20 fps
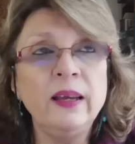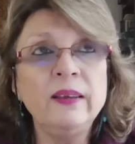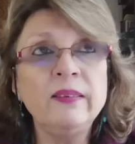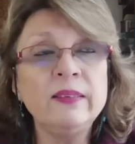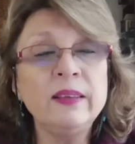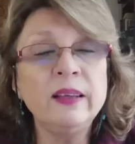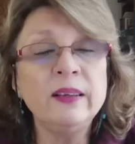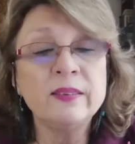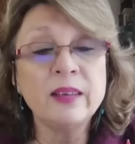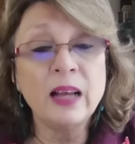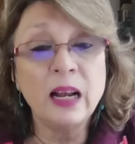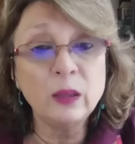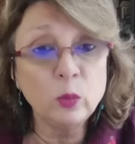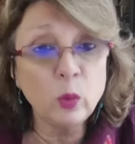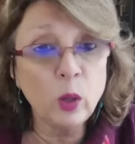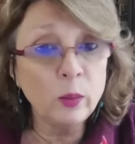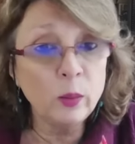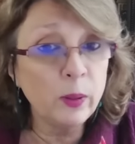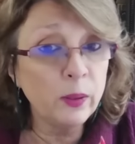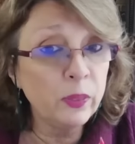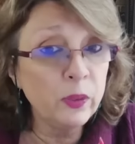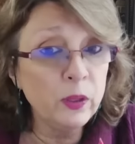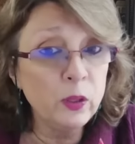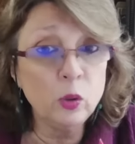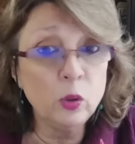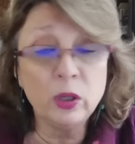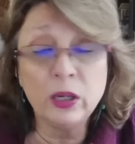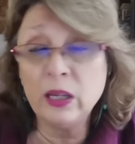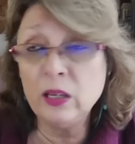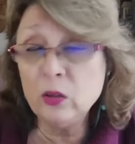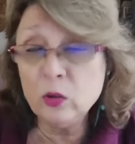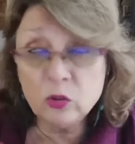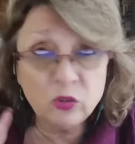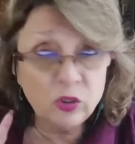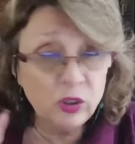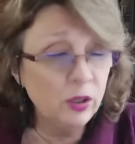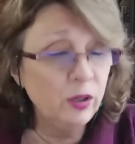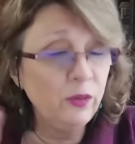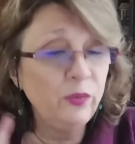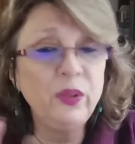este salto al vacío, que no
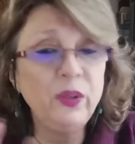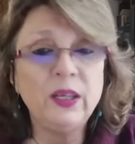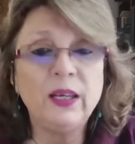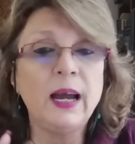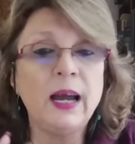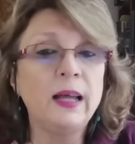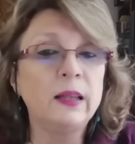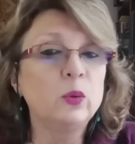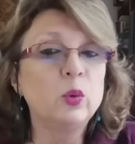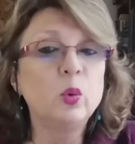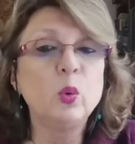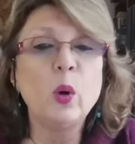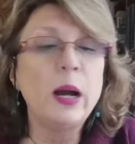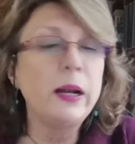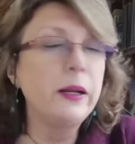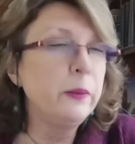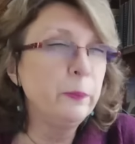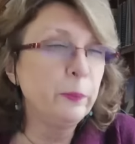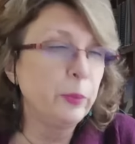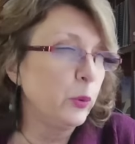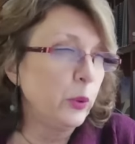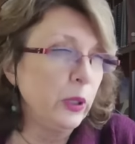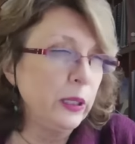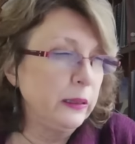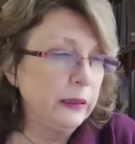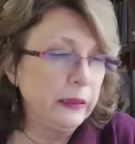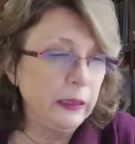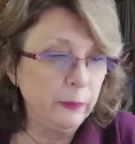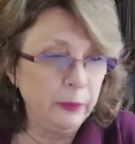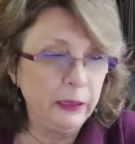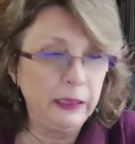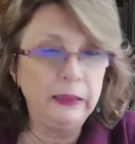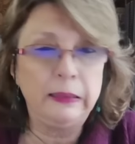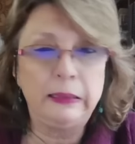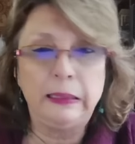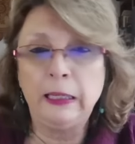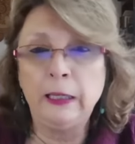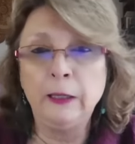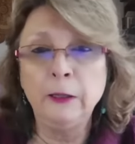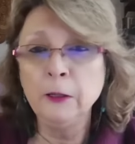significa actuar
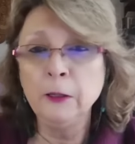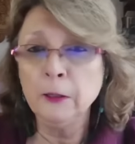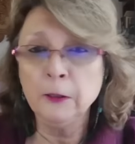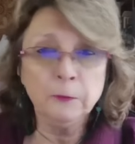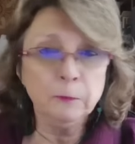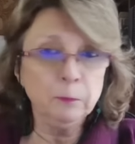imprudentemente